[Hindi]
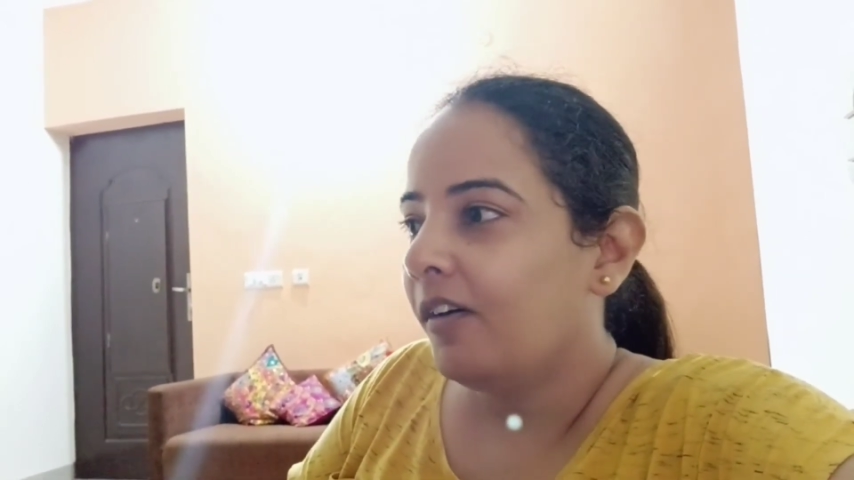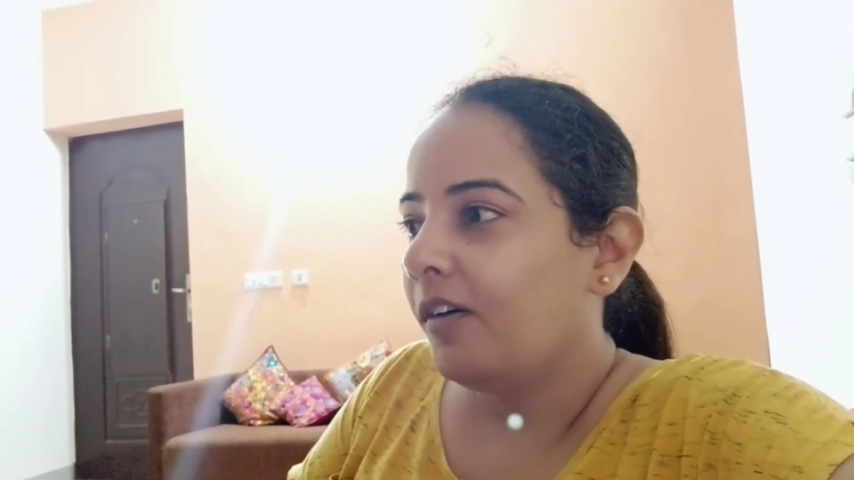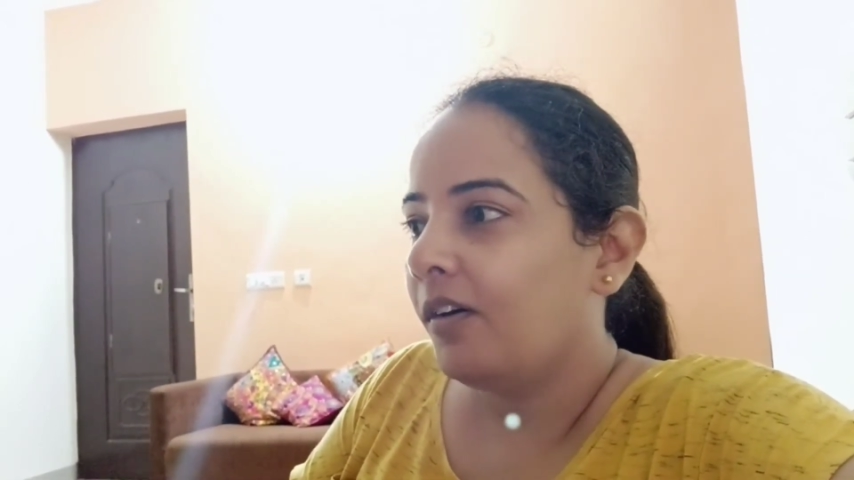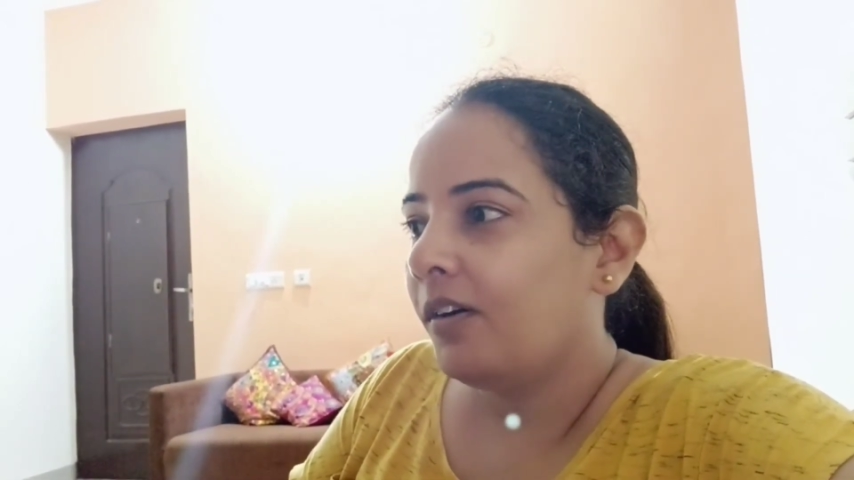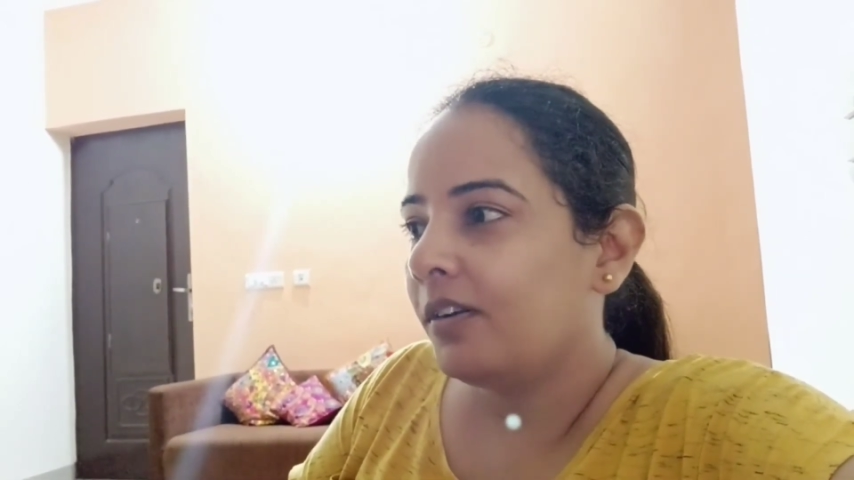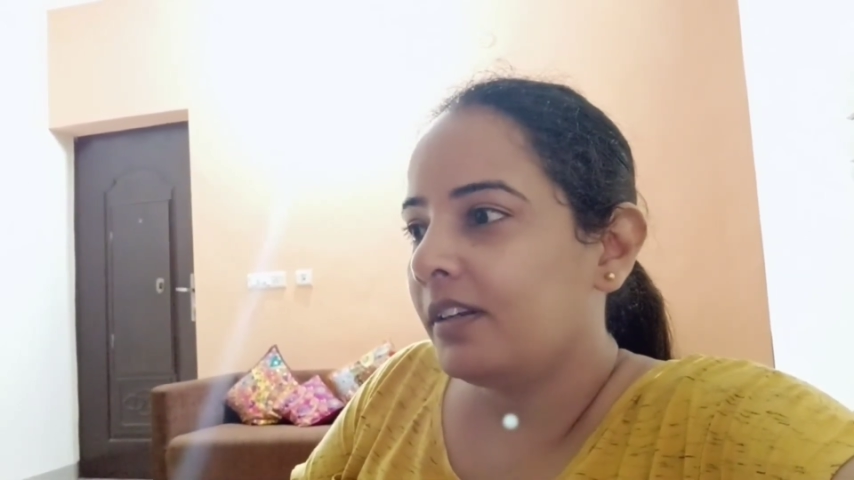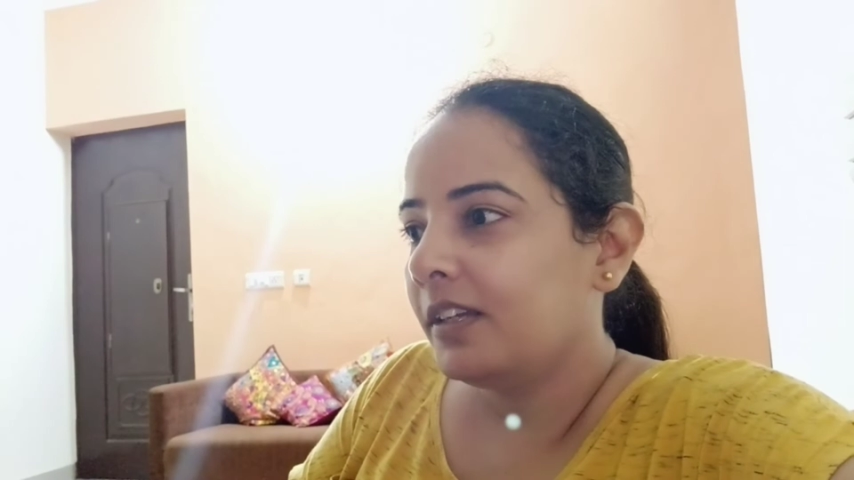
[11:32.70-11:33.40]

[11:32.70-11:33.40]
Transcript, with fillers: और